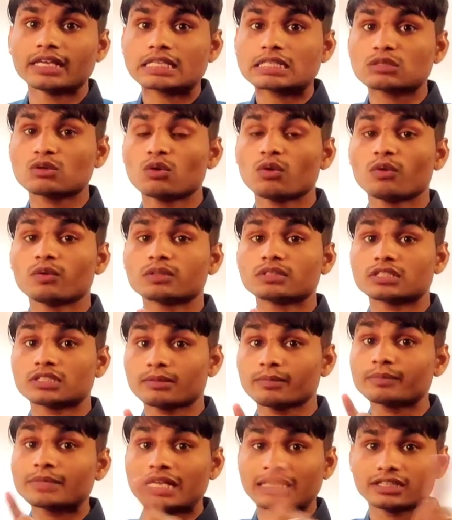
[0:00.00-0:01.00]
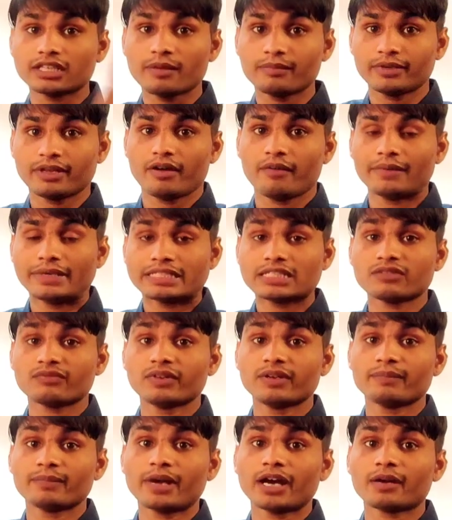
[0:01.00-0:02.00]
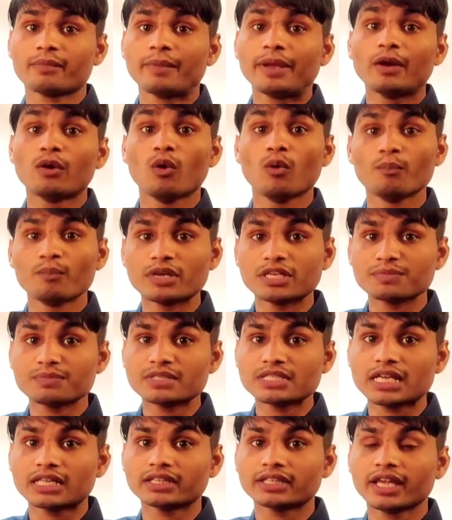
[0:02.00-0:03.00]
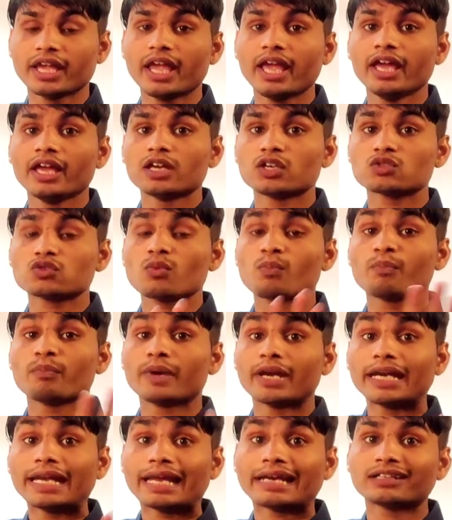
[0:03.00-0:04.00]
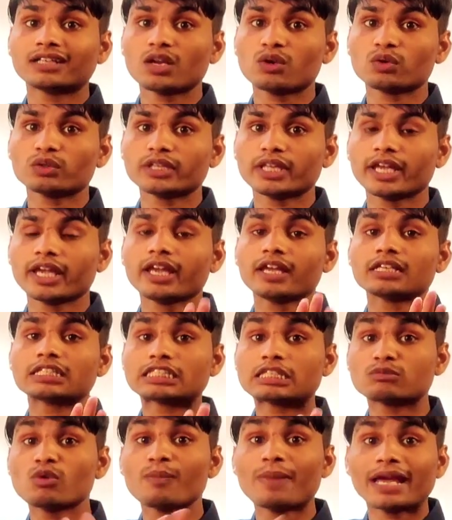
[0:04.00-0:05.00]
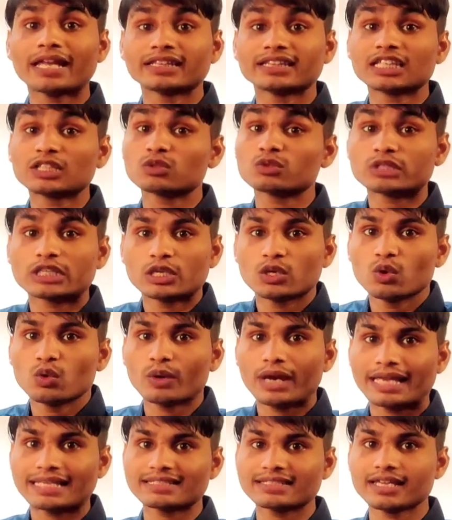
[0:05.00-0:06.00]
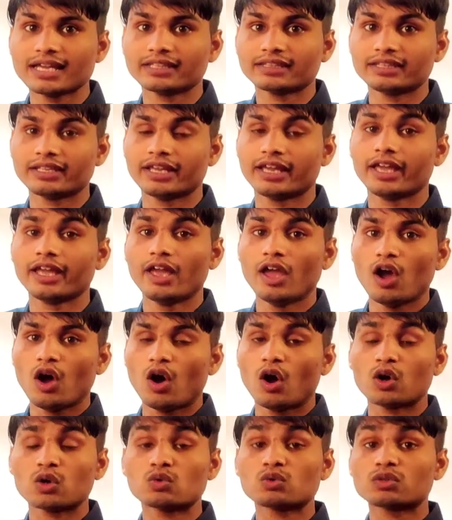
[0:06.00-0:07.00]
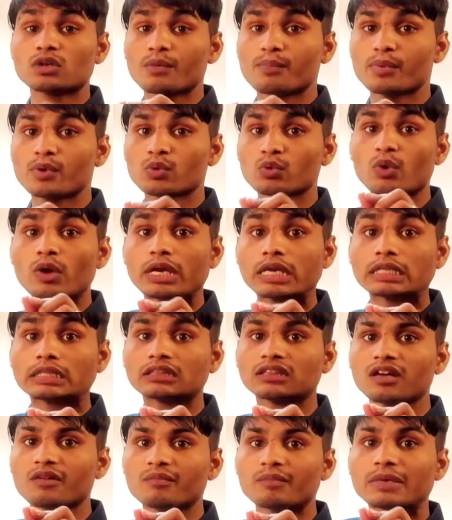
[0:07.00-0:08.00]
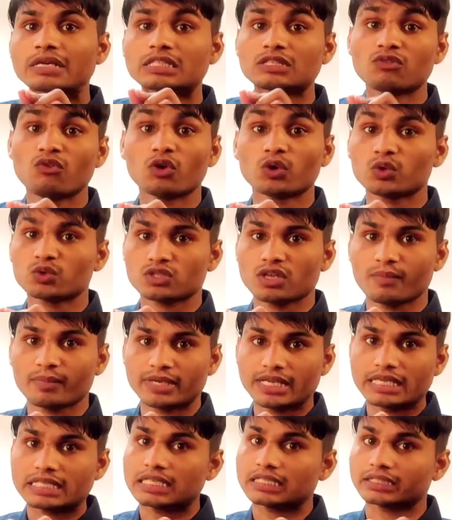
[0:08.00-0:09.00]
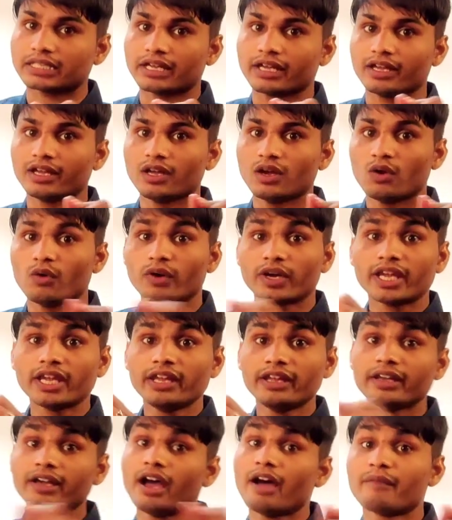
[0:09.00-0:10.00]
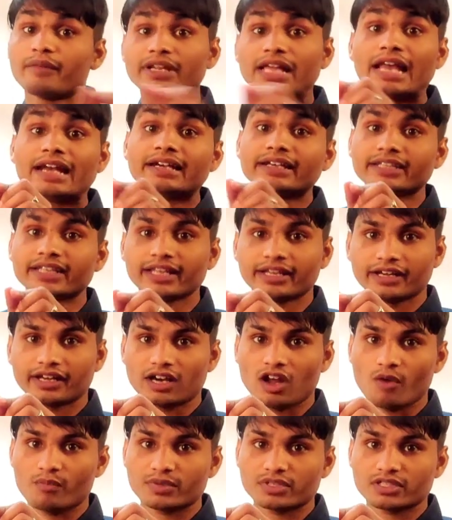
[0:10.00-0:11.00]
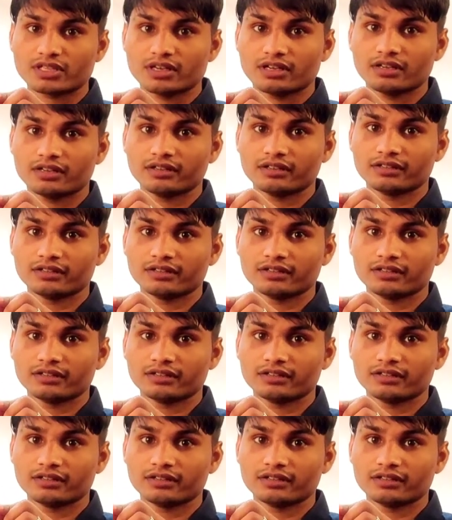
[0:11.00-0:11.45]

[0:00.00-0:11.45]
इसको जब हम जाते हैं अपने अमेजोन फ्लिपकार्ट में होम पेज पे जाते हैं जो पेड एक्टर होते हैं जब वो पहनते हैं तो उनकी लुक कैसी आती है और उन कपड़ों को कितना मस्त फोटोशॉप किया जाता है ओके अब रियलिटी देख कर आप इसका